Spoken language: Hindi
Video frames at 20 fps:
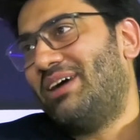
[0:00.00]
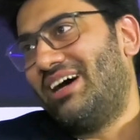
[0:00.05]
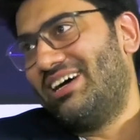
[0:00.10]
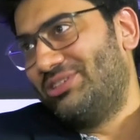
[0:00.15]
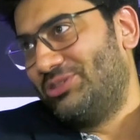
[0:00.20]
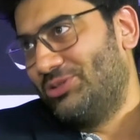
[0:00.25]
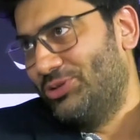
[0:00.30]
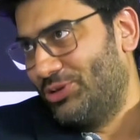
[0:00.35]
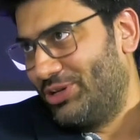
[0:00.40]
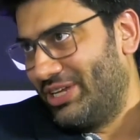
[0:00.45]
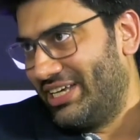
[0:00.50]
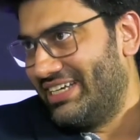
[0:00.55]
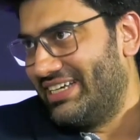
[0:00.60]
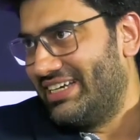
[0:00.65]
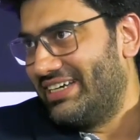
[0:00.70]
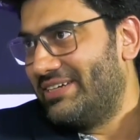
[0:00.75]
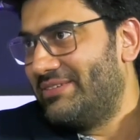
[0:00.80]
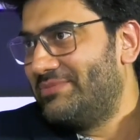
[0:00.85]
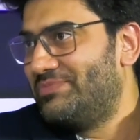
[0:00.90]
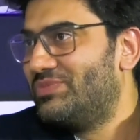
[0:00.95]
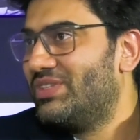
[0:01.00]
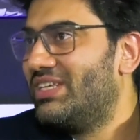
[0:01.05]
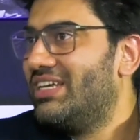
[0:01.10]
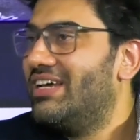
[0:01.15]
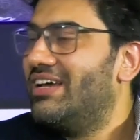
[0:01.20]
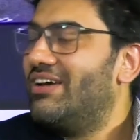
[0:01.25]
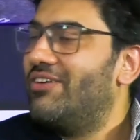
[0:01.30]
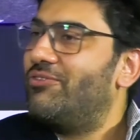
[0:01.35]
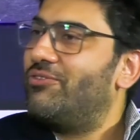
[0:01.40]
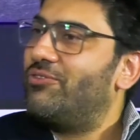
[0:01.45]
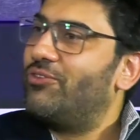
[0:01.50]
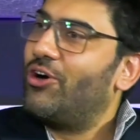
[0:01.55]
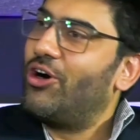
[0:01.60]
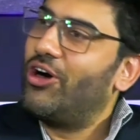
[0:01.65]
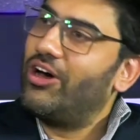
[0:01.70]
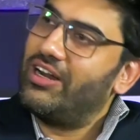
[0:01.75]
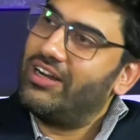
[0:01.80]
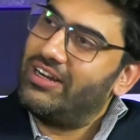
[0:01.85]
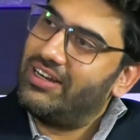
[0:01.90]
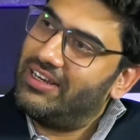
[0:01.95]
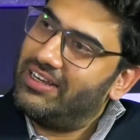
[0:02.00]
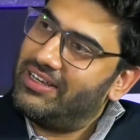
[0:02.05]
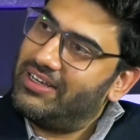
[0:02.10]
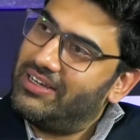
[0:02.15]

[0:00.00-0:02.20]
की बात हो रही है फॉर